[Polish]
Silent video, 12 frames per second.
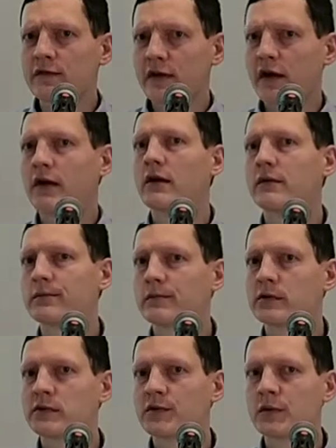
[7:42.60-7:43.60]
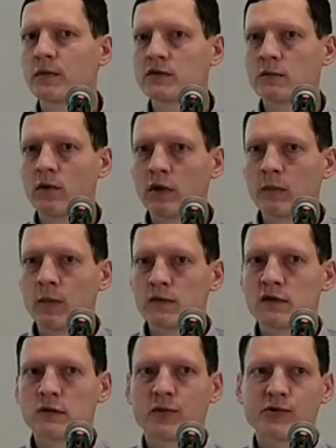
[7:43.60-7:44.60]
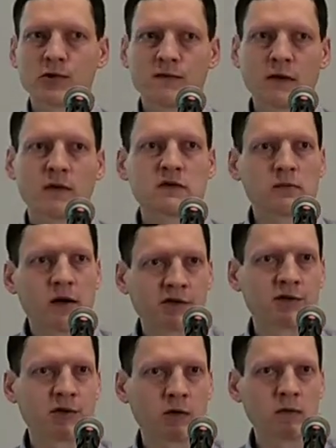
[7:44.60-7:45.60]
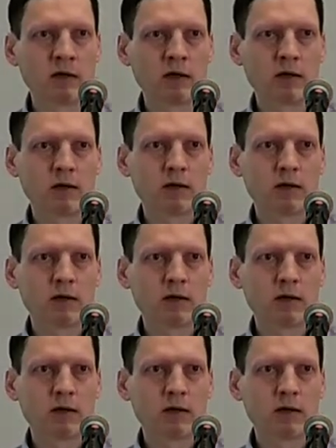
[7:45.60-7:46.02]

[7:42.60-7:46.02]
Ewangelię, żebyśmy mogli poznać Bożą chwałę, zobaczyć ją,